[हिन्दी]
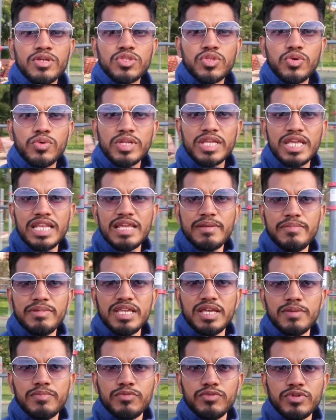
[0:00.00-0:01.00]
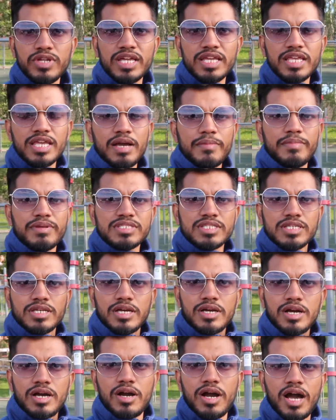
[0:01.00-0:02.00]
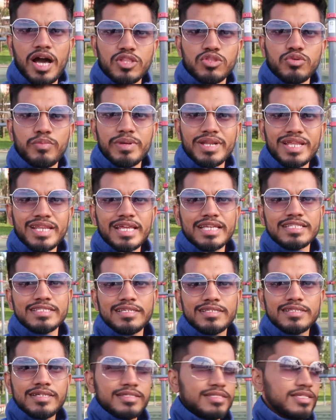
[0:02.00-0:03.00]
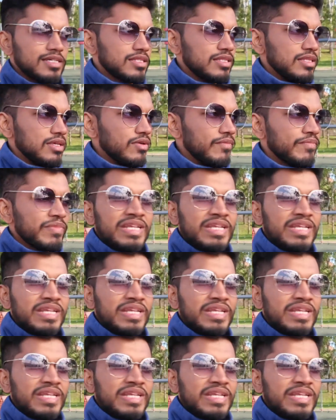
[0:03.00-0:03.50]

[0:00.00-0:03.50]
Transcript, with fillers: तो उनके लिए भी ये पूरा है कि आप ऐसे हाथ ऊपर करके एक्सरसाइज कर सकते हो